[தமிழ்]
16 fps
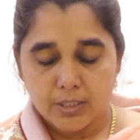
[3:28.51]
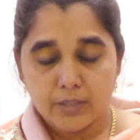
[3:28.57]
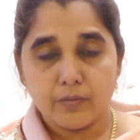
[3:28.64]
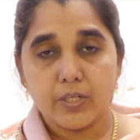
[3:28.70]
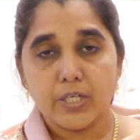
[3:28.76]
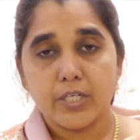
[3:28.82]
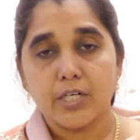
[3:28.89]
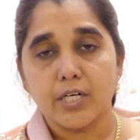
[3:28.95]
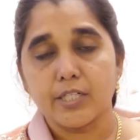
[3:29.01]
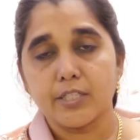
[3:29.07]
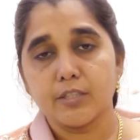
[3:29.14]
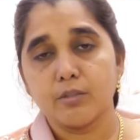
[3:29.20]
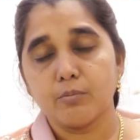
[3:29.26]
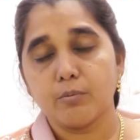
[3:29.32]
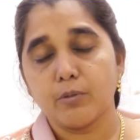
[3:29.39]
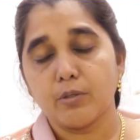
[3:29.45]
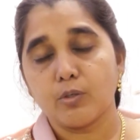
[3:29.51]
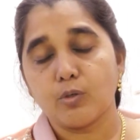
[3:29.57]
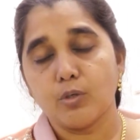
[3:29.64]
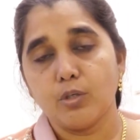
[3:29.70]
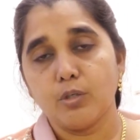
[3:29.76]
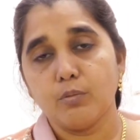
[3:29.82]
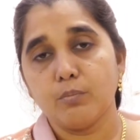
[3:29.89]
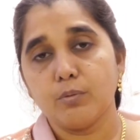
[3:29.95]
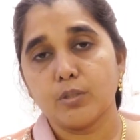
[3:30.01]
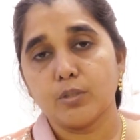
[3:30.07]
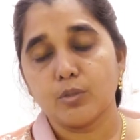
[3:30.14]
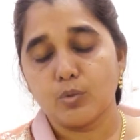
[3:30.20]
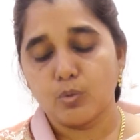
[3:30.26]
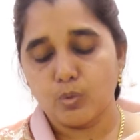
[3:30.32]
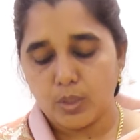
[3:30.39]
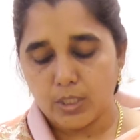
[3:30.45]
இவரை கடிந்து
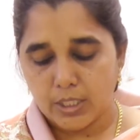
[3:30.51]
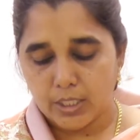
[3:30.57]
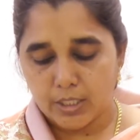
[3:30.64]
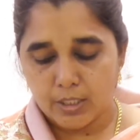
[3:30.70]
கொள்ளும்போது கூட